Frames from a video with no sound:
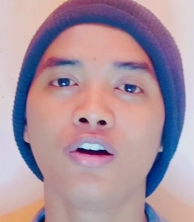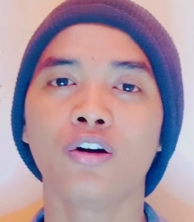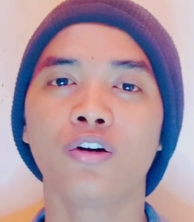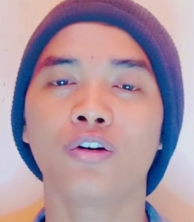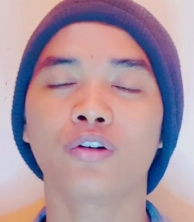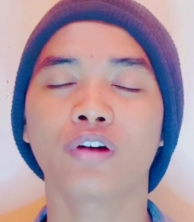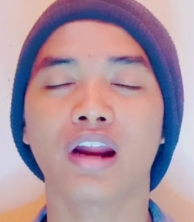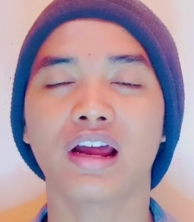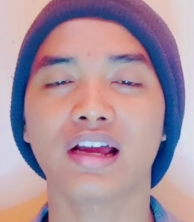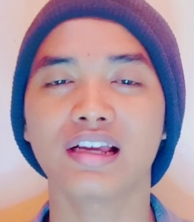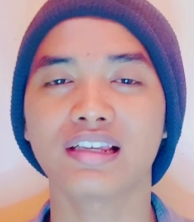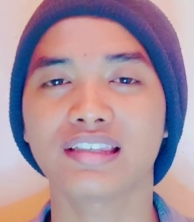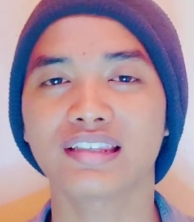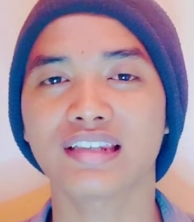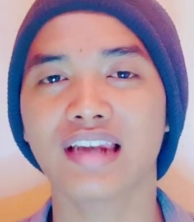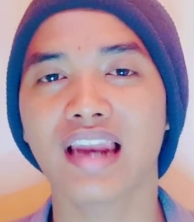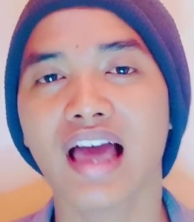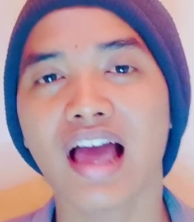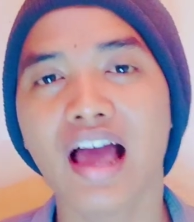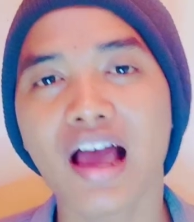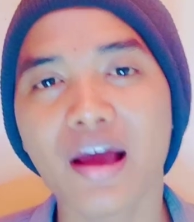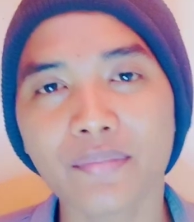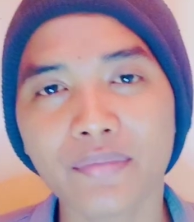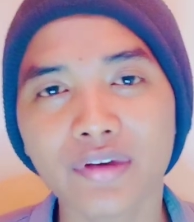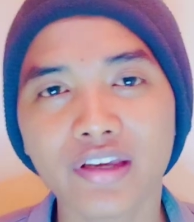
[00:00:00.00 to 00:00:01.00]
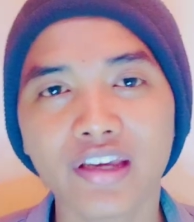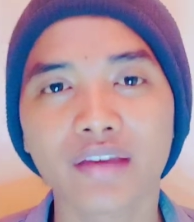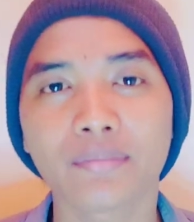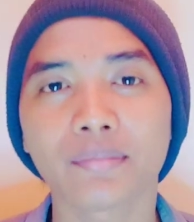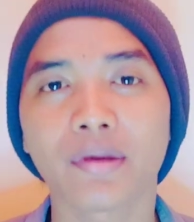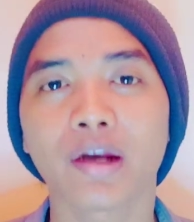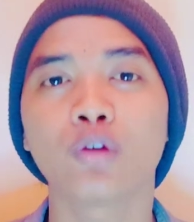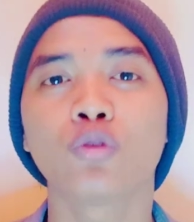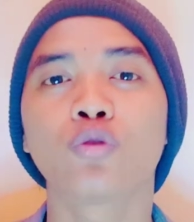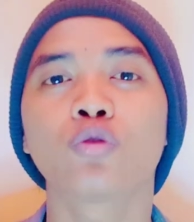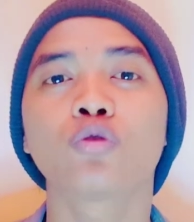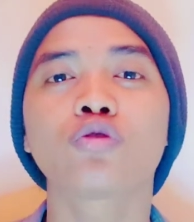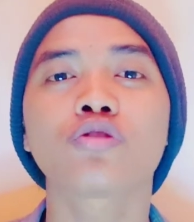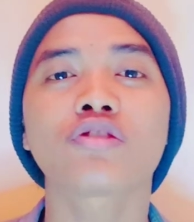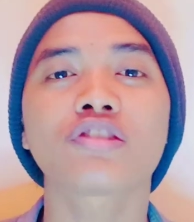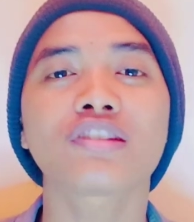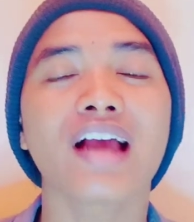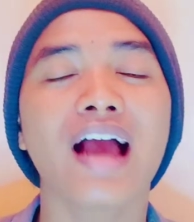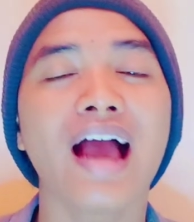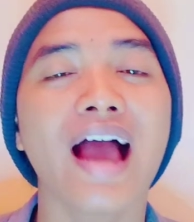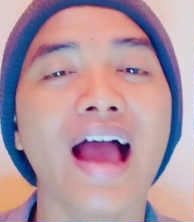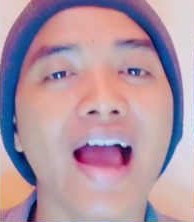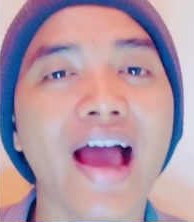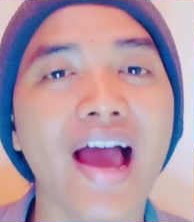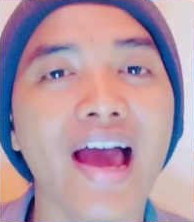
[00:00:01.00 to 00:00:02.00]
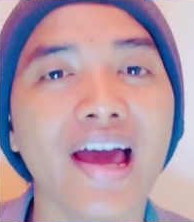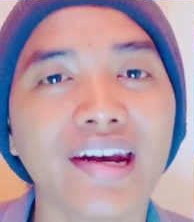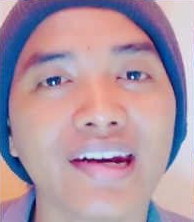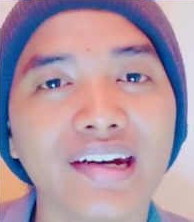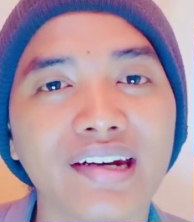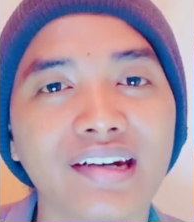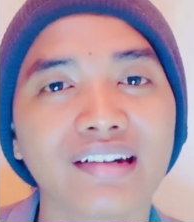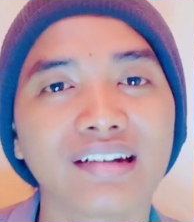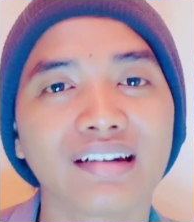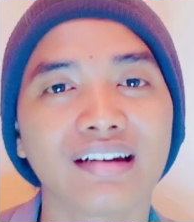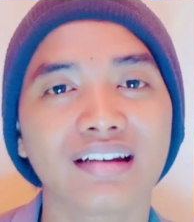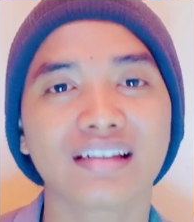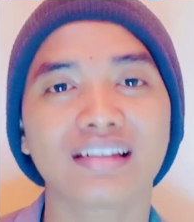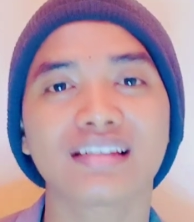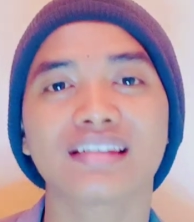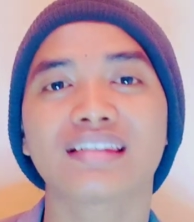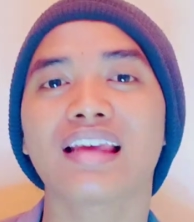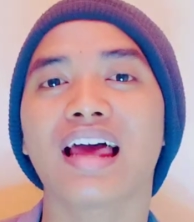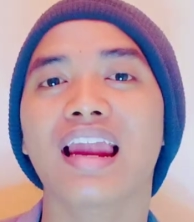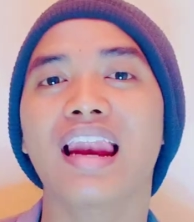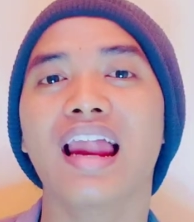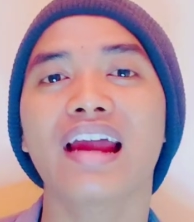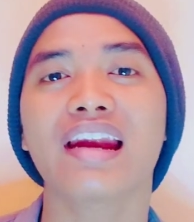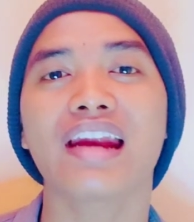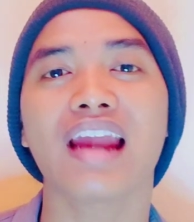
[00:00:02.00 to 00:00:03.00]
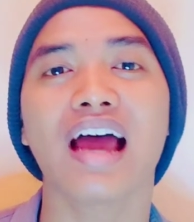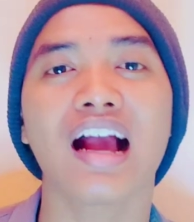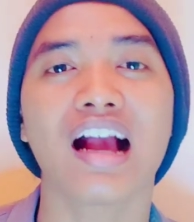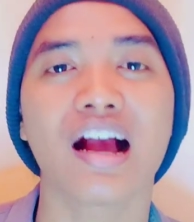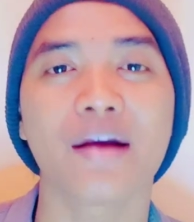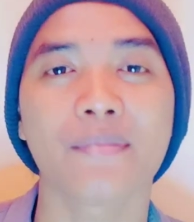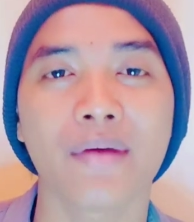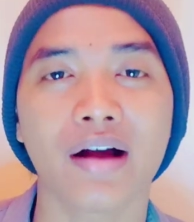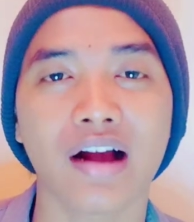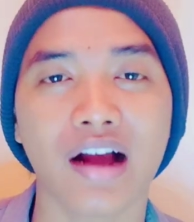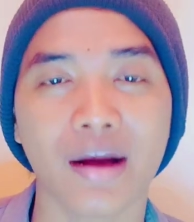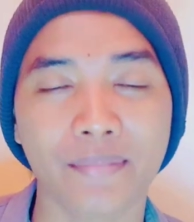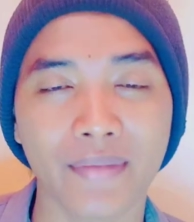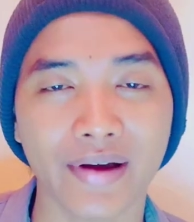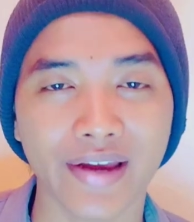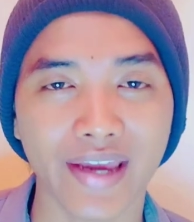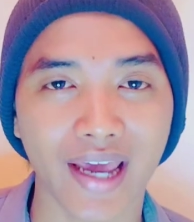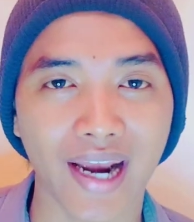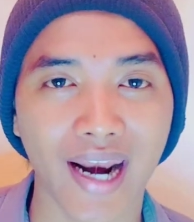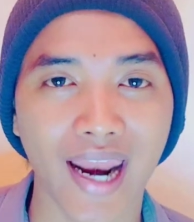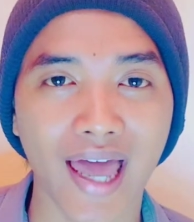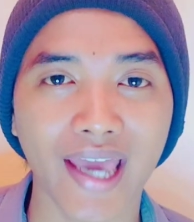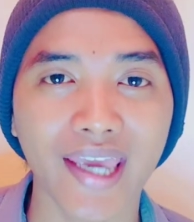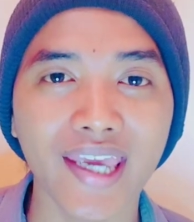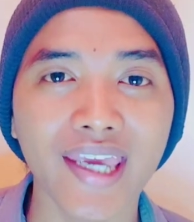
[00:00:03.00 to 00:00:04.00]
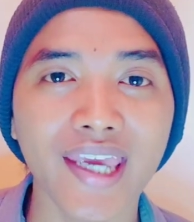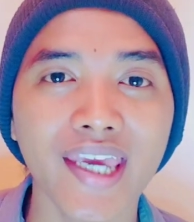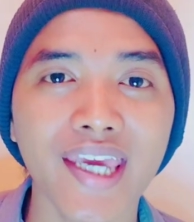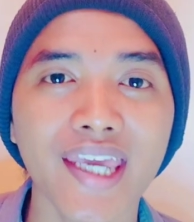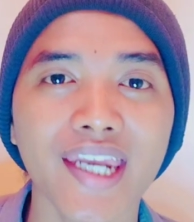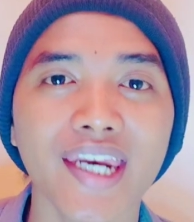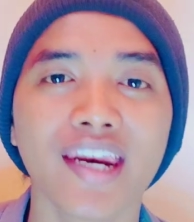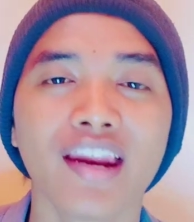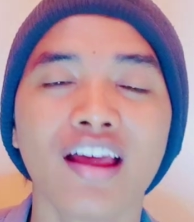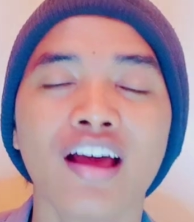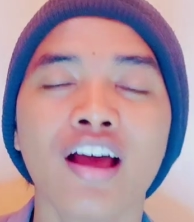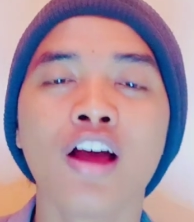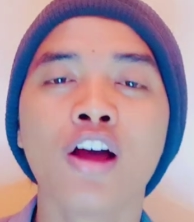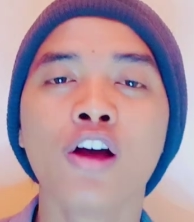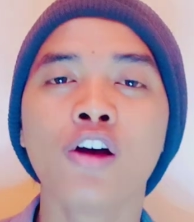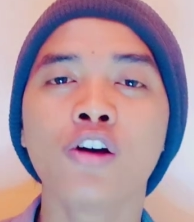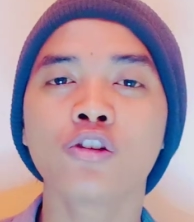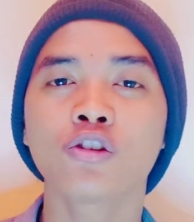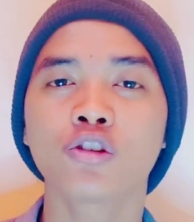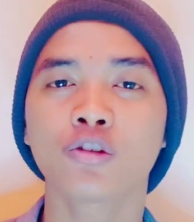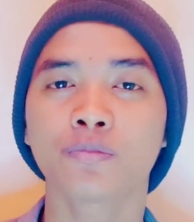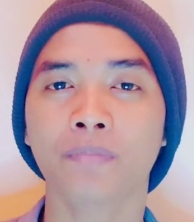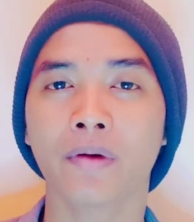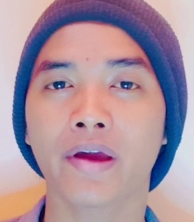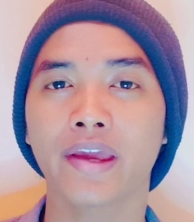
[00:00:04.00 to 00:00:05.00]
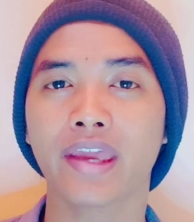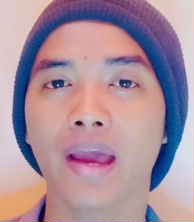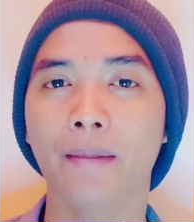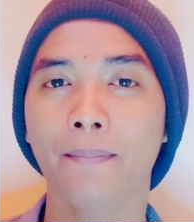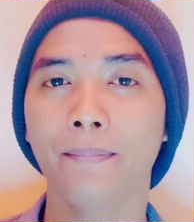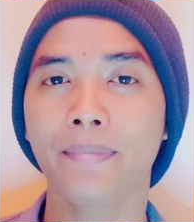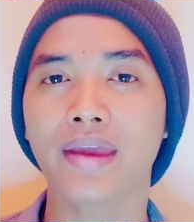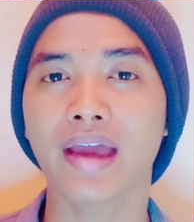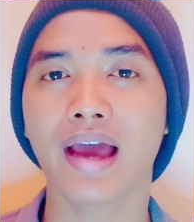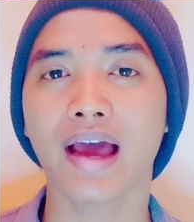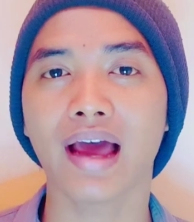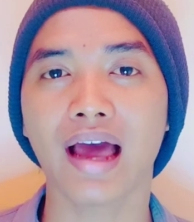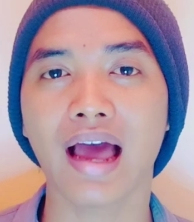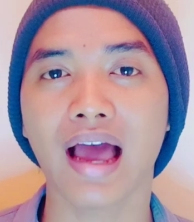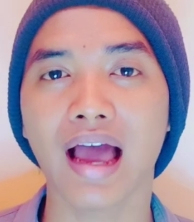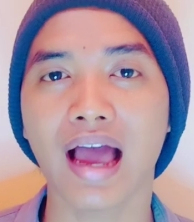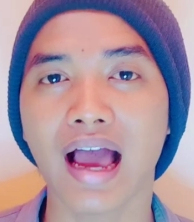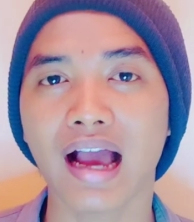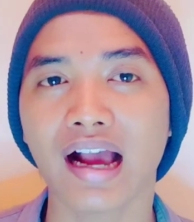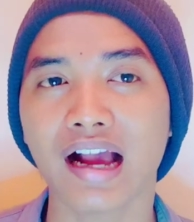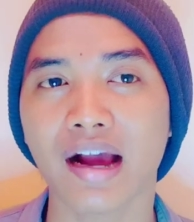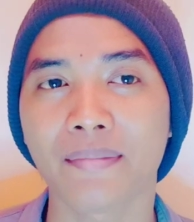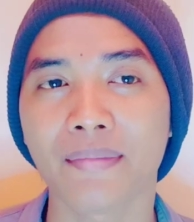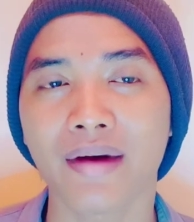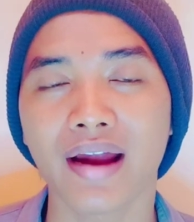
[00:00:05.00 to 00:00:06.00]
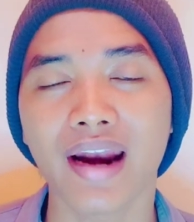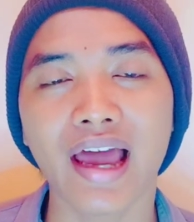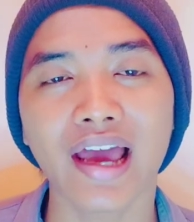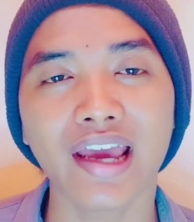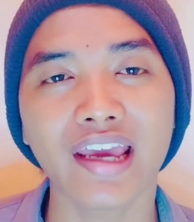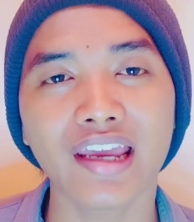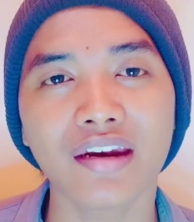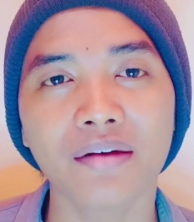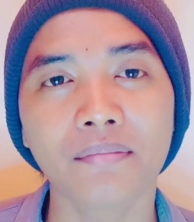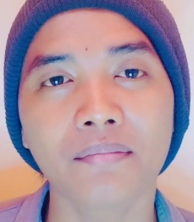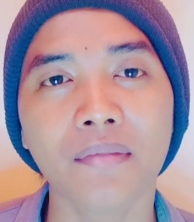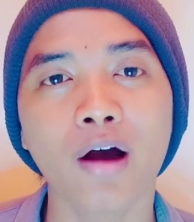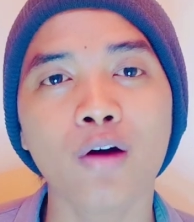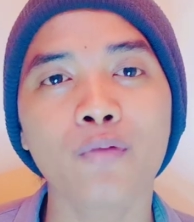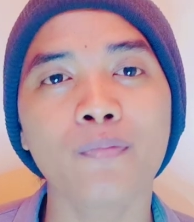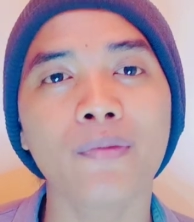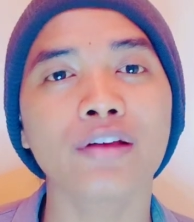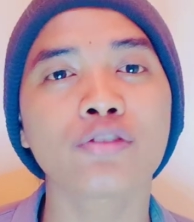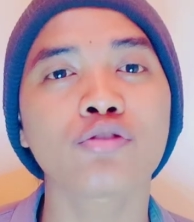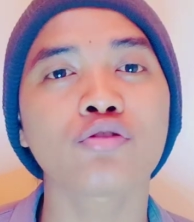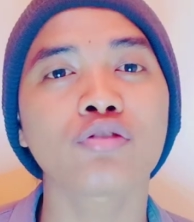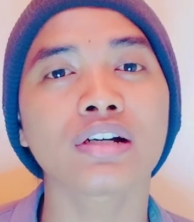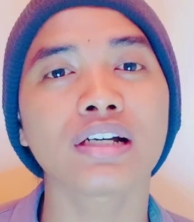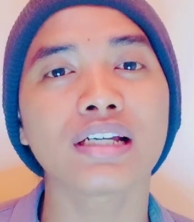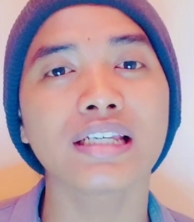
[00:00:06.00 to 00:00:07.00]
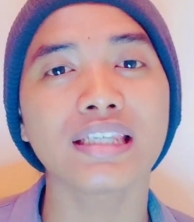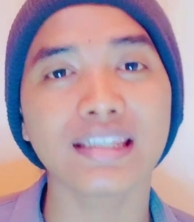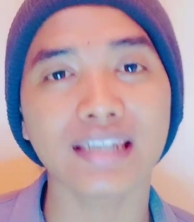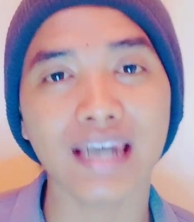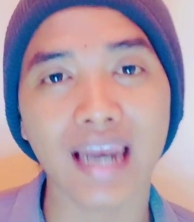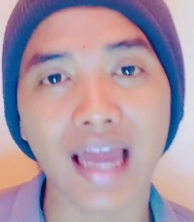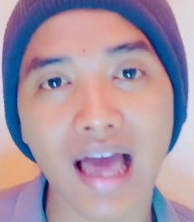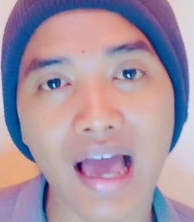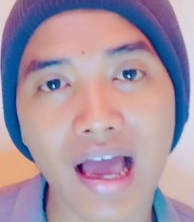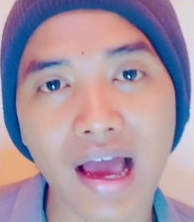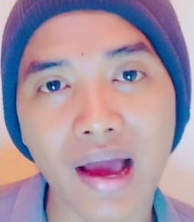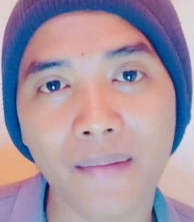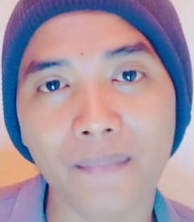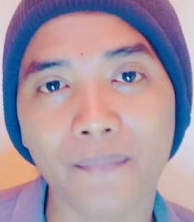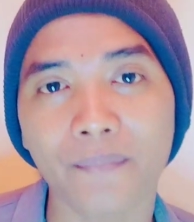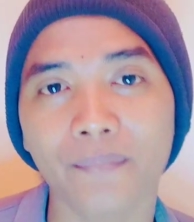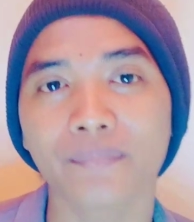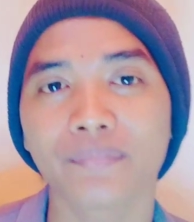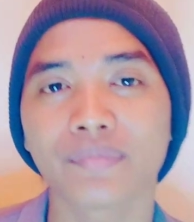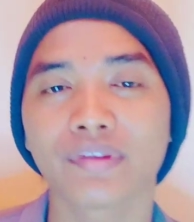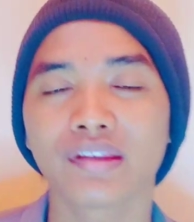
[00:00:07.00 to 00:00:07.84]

orang Islam ingin meluruskan kesalahan agama-agama yang lain supaya pihak agama lain mau masuk ke Islam